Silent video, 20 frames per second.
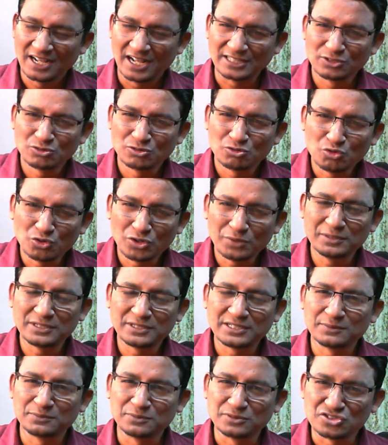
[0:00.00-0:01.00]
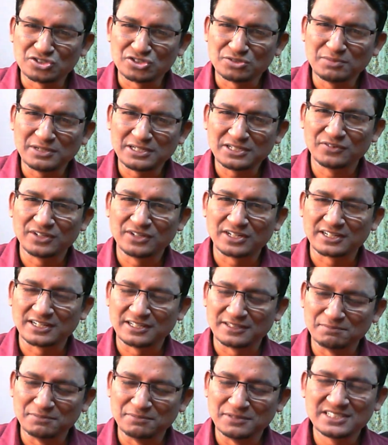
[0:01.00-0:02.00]
அந்த குறிப்பிட்ட ஒரு சிமெண்ட் ஒர்க்
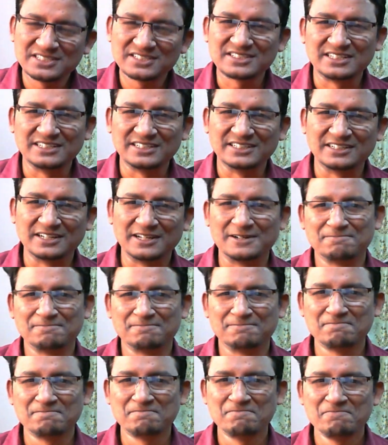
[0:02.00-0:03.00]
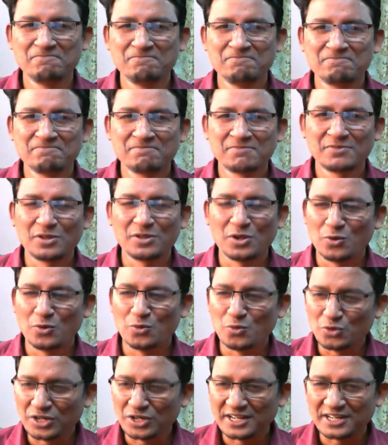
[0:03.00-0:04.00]
அந்த மேஸ்திரின்னா
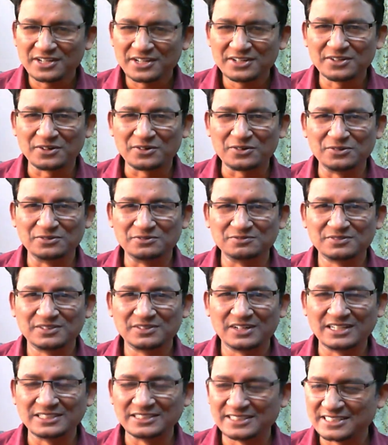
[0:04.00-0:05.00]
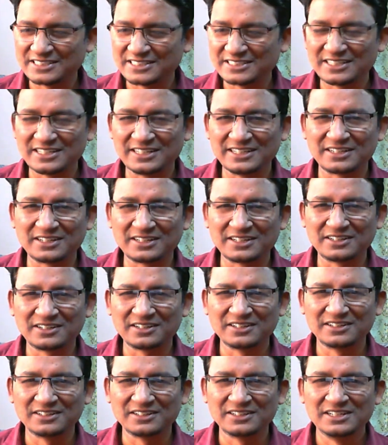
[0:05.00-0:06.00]
ஒரு இடம் இருக்கும் அந்த இடத்துல
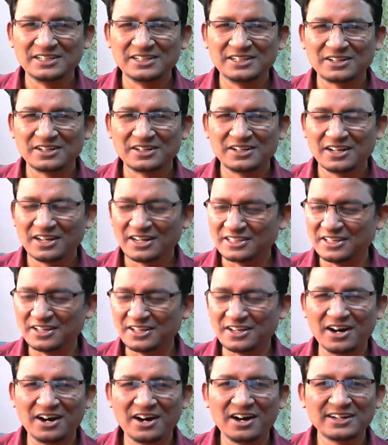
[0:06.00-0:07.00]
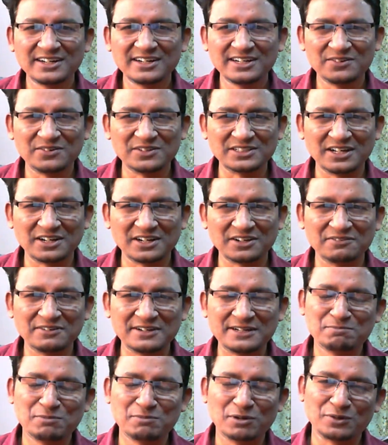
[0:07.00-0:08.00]
அதிகாலையில் வந்து அங்கே
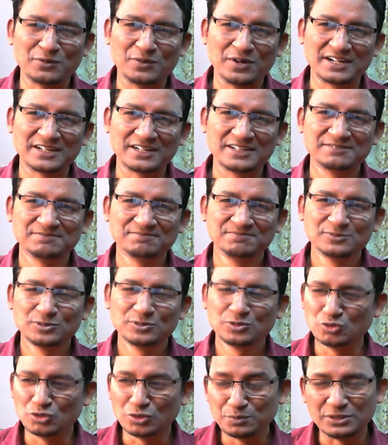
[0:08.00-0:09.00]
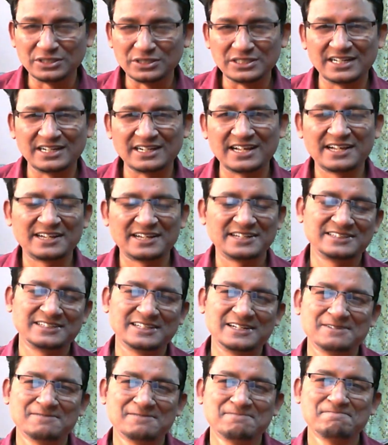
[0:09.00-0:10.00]
வெயிட் பண்ணுவாங்க குறிப்பிட்ட
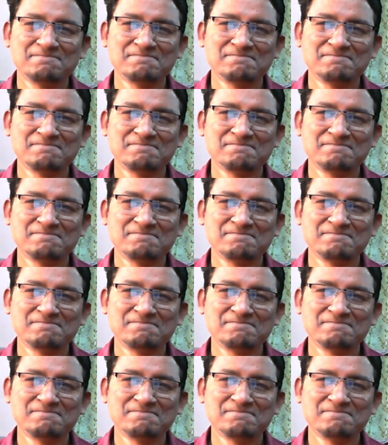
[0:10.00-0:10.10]
நேரத்தில்